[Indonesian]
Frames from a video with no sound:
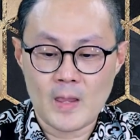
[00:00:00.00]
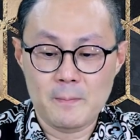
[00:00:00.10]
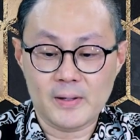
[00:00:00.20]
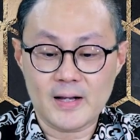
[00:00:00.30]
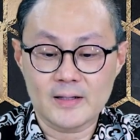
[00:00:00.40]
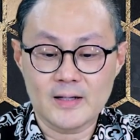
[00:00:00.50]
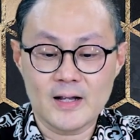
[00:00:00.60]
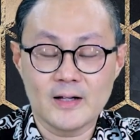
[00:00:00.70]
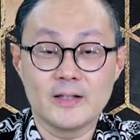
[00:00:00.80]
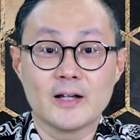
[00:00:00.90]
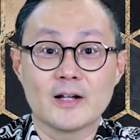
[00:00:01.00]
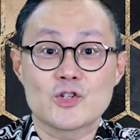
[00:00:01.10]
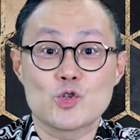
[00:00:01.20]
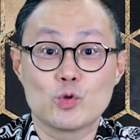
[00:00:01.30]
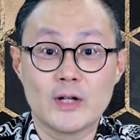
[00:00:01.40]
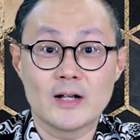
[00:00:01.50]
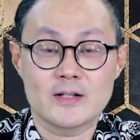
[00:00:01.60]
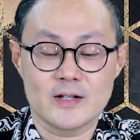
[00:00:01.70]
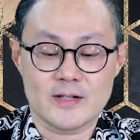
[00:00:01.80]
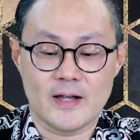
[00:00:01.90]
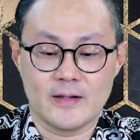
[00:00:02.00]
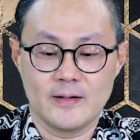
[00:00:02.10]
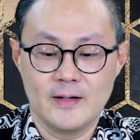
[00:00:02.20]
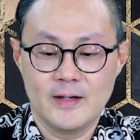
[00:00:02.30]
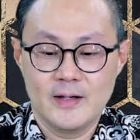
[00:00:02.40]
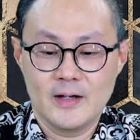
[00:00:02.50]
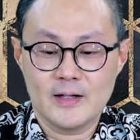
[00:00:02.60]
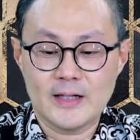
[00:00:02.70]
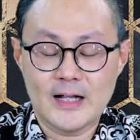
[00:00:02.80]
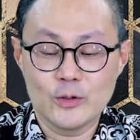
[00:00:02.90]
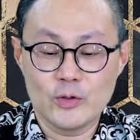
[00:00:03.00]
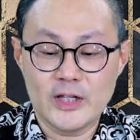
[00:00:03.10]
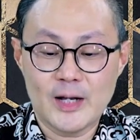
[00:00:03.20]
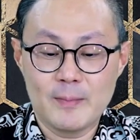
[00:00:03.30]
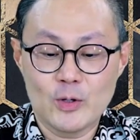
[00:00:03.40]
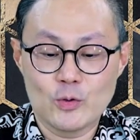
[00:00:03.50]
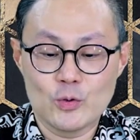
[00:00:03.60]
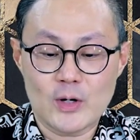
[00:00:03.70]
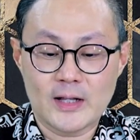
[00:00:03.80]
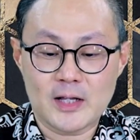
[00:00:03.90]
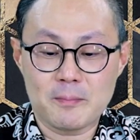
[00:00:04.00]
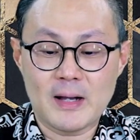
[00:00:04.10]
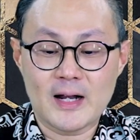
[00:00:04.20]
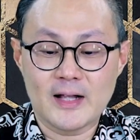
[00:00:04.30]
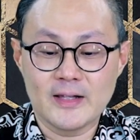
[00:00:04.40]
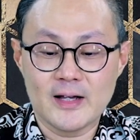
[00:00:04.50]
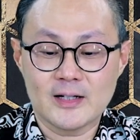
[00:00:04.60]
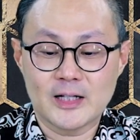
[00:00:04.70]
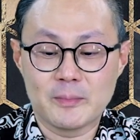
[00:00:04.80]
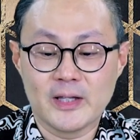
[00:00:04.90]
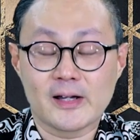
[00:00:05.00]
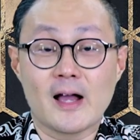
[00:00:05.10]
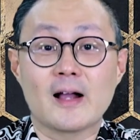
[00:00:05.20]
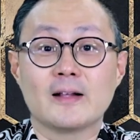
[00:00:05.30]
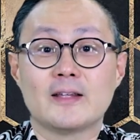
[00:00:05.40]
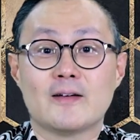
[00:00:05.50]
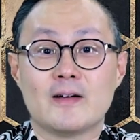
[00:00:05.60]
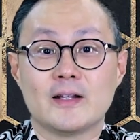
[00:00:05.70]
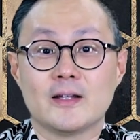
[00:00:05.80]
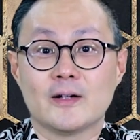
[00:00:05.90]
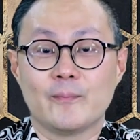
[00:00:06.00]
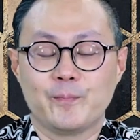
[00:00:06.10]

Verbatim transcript: Berkatalah ia sudah selesai Lalu ia menundukkan kepalanya dan menyerahkan nyawanya